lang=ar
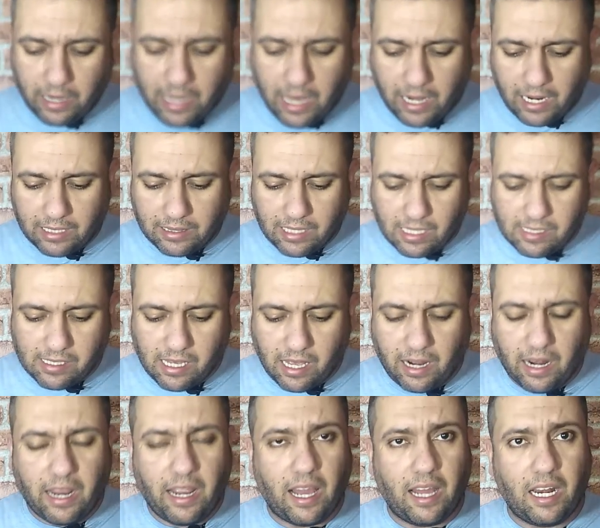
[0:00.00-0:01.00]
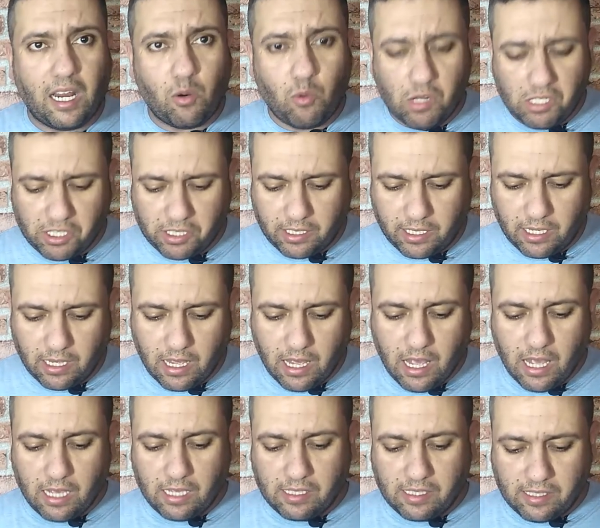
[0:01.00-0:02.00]
غلطة سراي على وشك
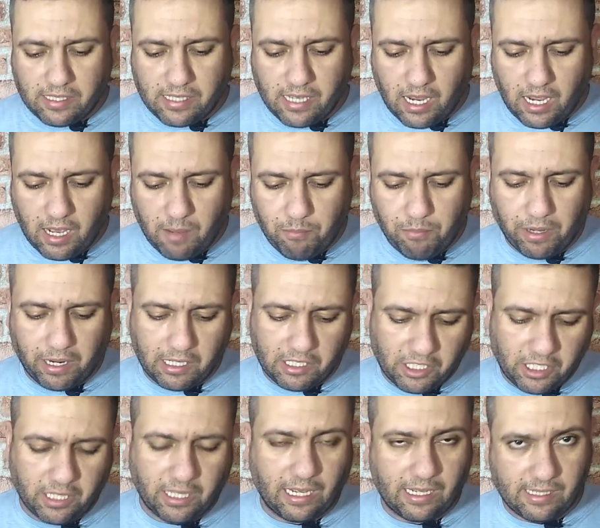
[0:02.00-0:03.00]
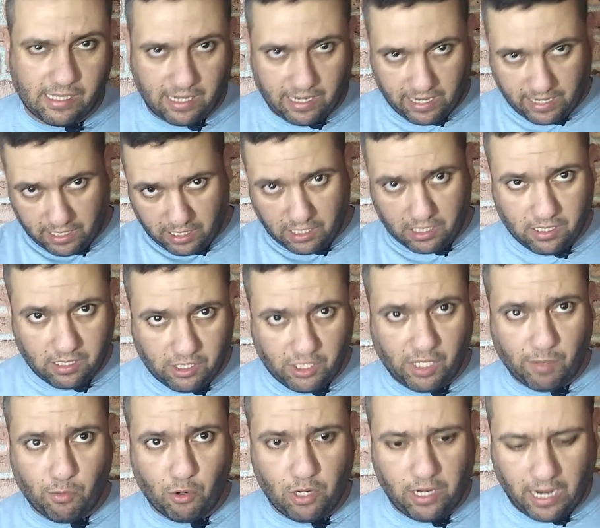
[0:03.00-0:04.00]
سحب رشيد غزال يعني
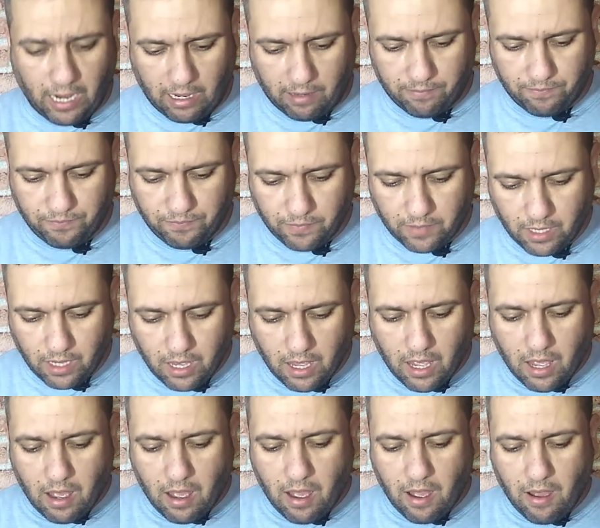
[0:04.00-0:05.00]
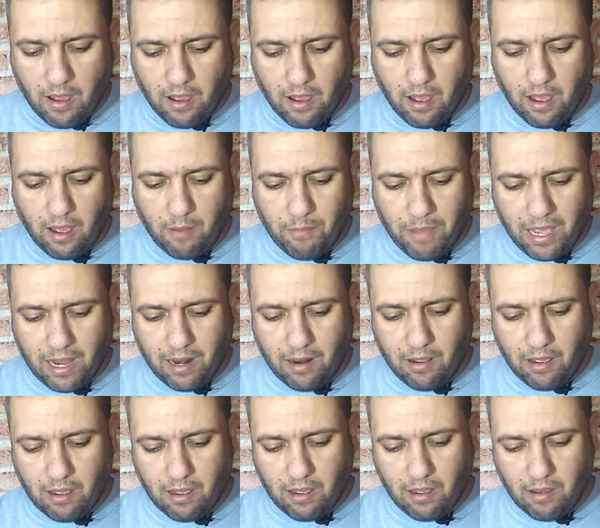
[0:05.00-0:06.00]
جيبوا لها
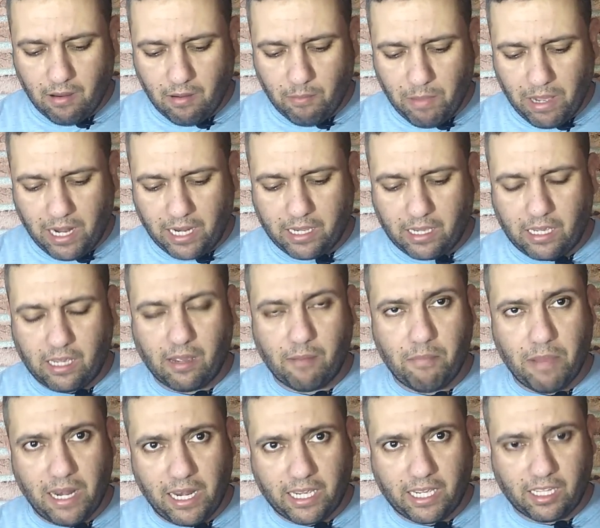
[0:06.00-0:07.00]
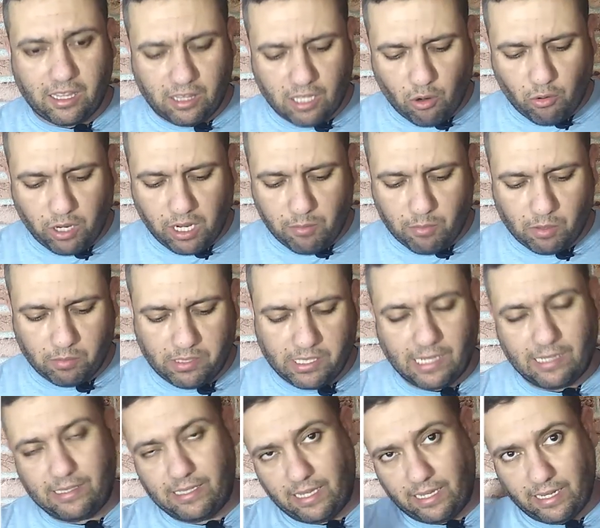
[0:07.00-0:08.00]
آه، ملك ملك الدوري
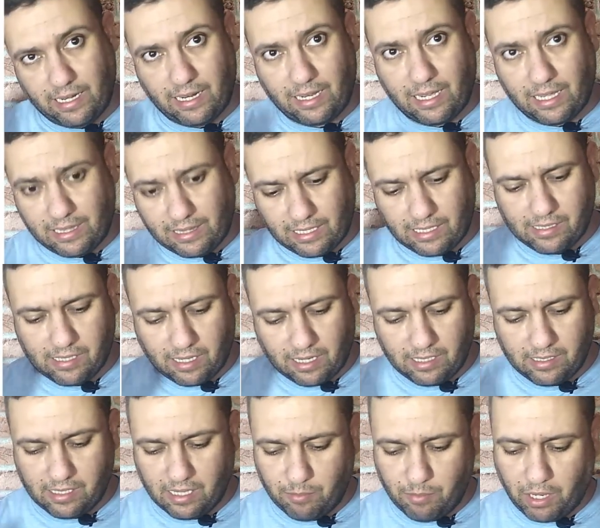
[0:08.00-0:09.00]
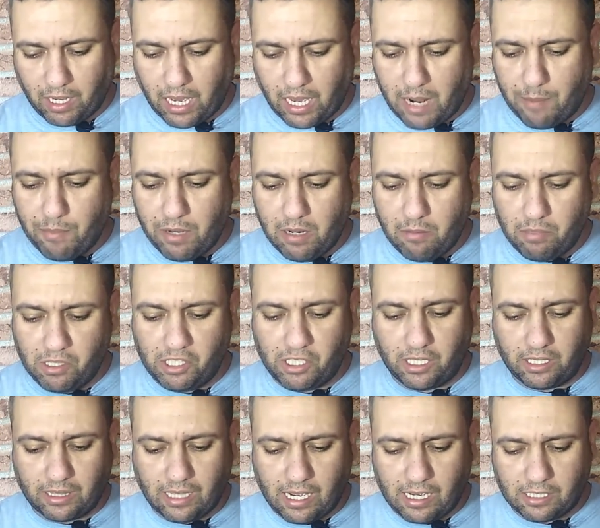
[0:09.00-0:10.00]
الممتاز يعني لغالطة سراي سابقا من
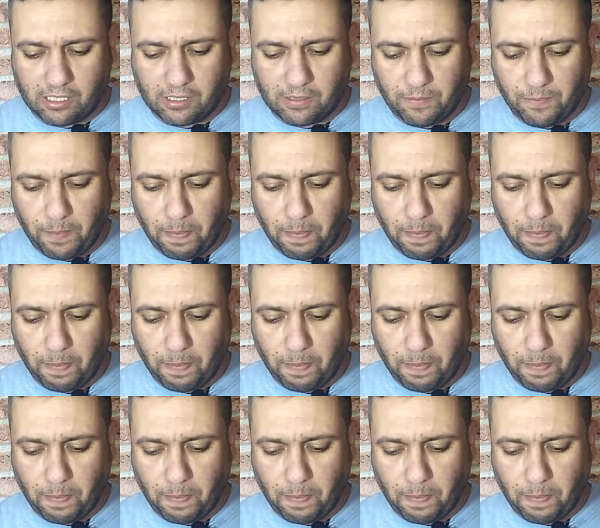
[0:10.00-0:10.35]
بجيكتاش